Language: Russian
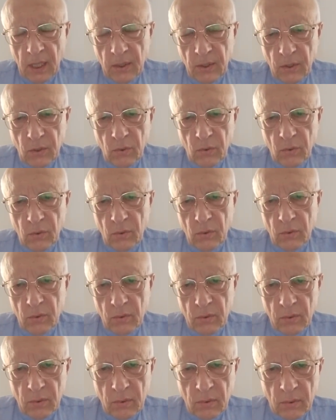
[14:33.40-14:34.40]

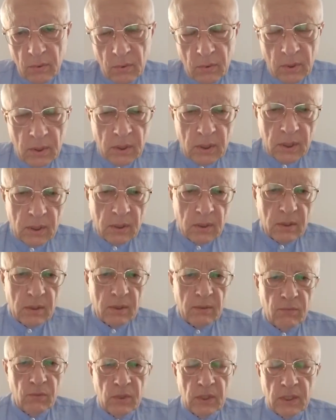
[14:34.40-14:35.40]
но этот,
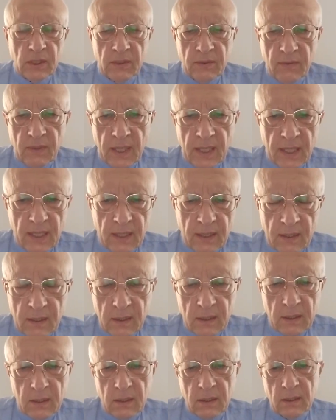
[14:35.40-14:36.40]
его
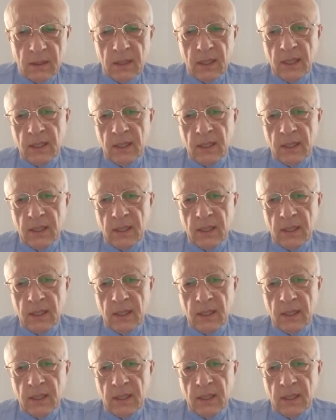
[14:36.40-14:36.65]
называет э,